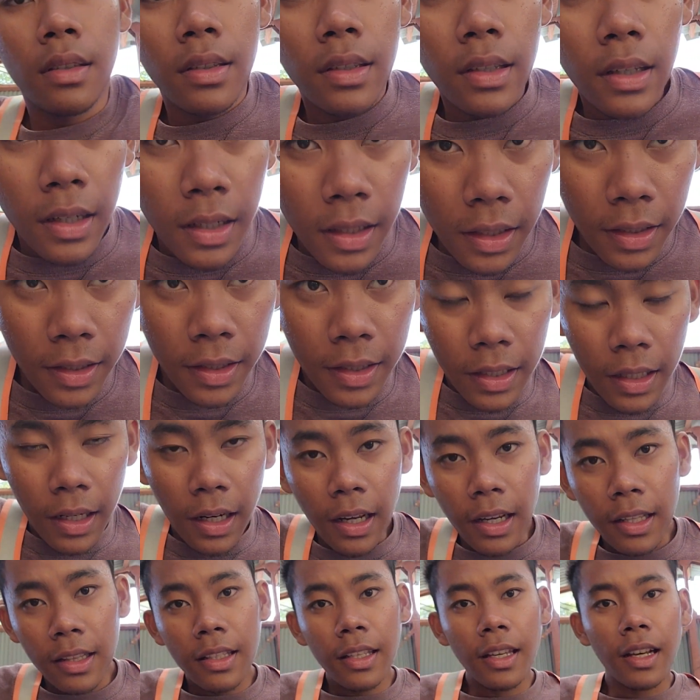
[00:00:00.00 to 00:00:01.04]
jadi
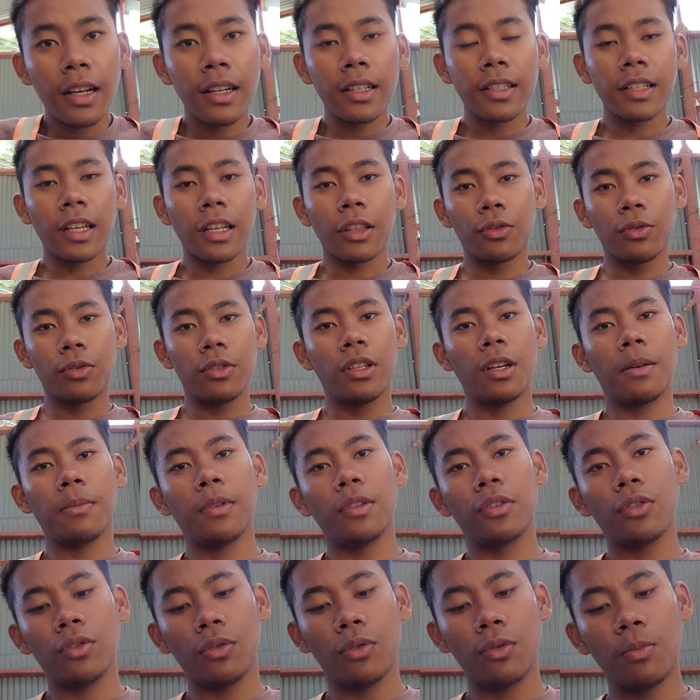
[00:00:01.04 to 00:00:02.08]
istirahat yang satu jam
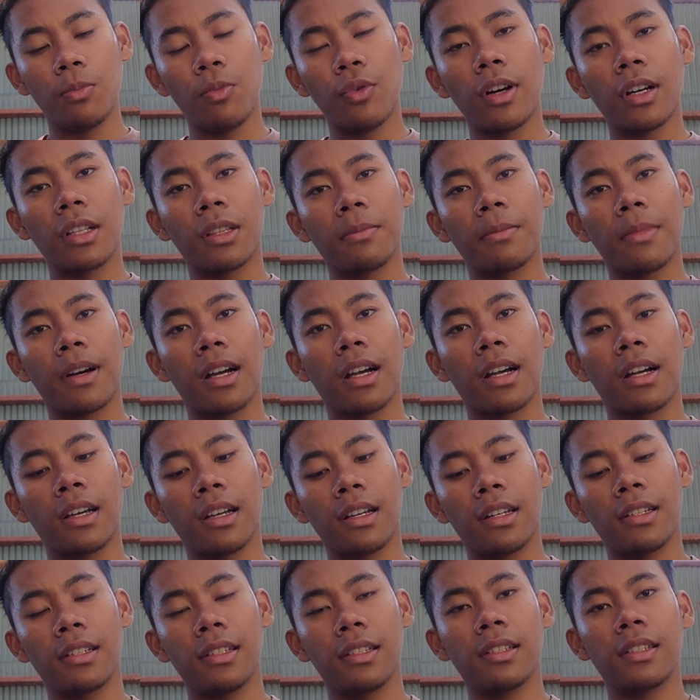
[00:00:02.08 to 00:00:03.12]
itu buat
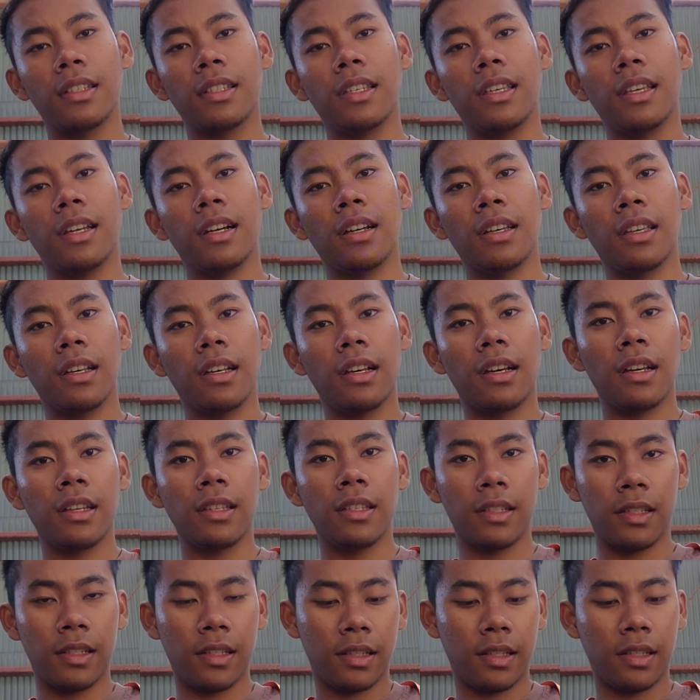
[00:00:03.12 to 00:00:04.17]
makan siang ya
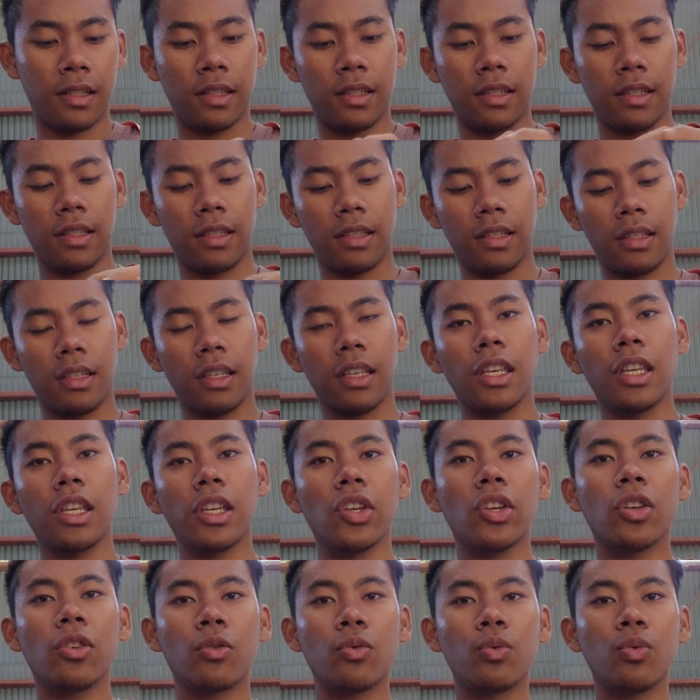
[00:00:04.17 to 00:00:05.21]
guys
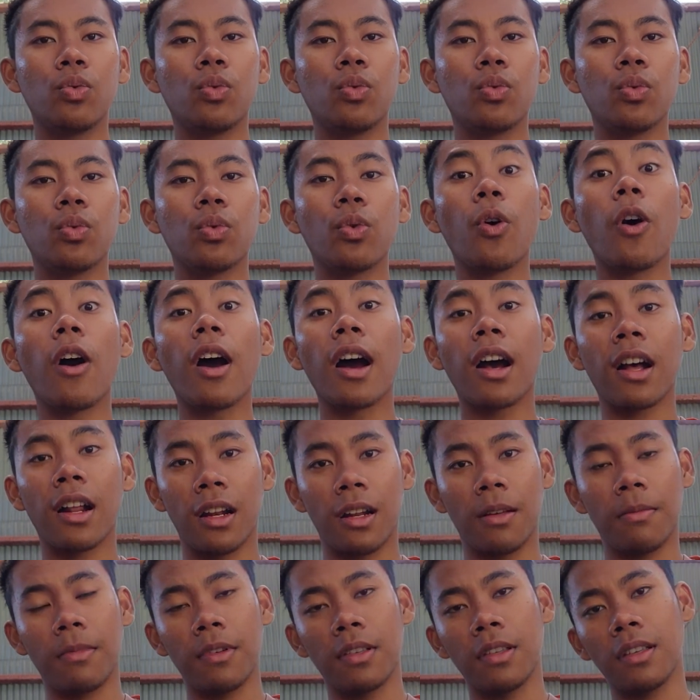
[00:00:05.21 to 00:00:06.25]
hiru gohang
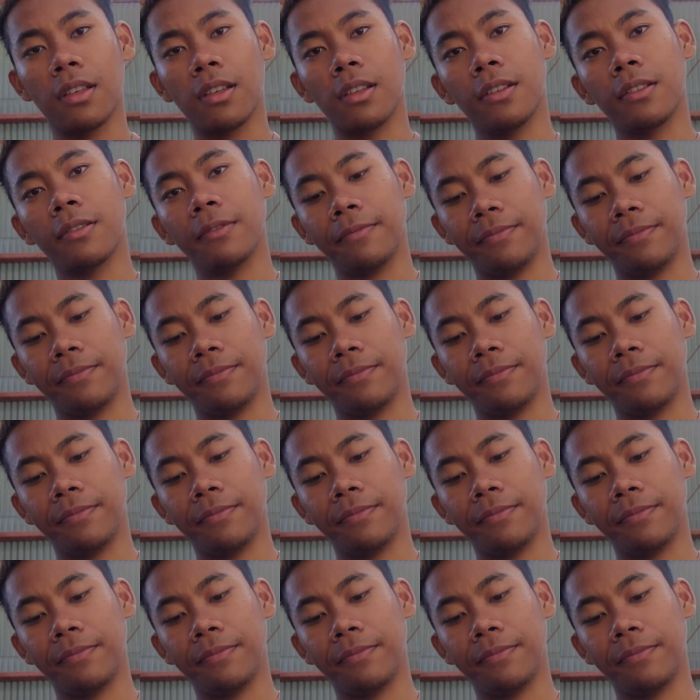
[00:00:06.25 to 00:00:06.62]
namanya